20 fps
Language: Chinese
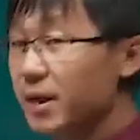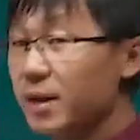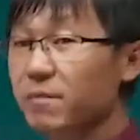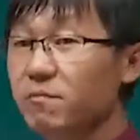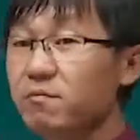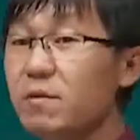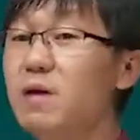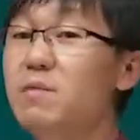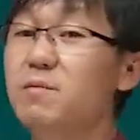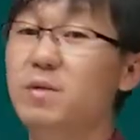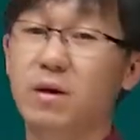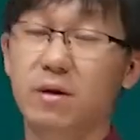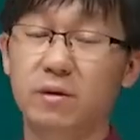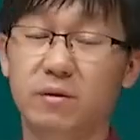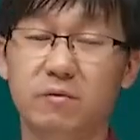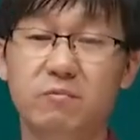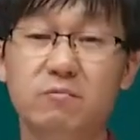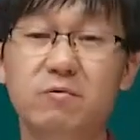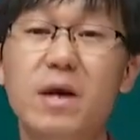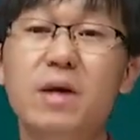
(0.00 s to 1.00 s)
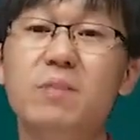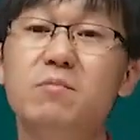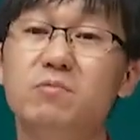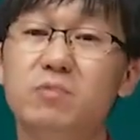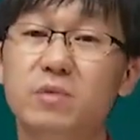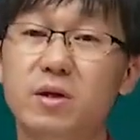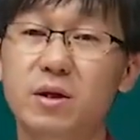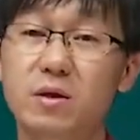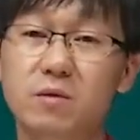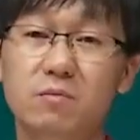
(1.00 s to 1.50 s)
给外边外
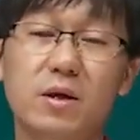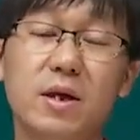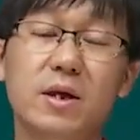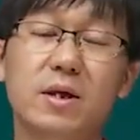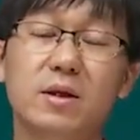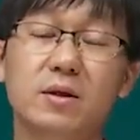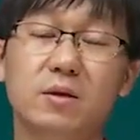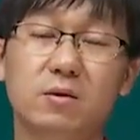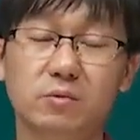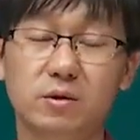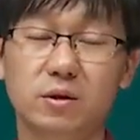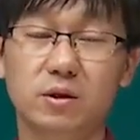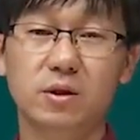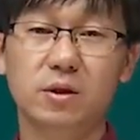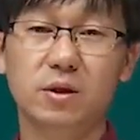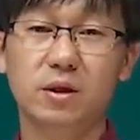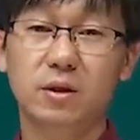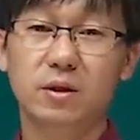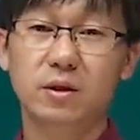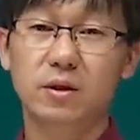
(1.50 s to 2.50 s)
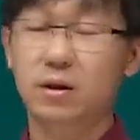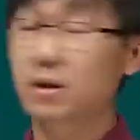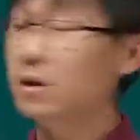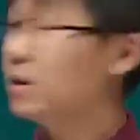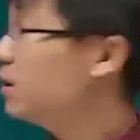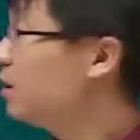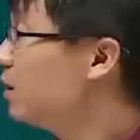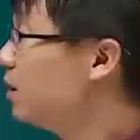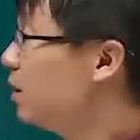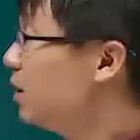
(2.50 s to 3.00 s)
部的另外一个投资者
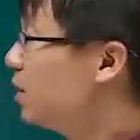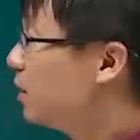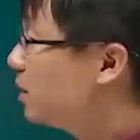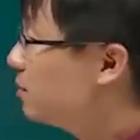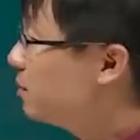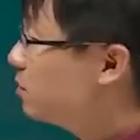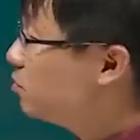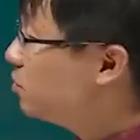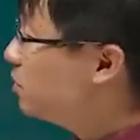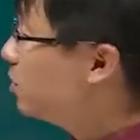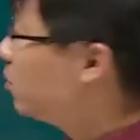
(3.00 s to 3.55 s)
啊。那么注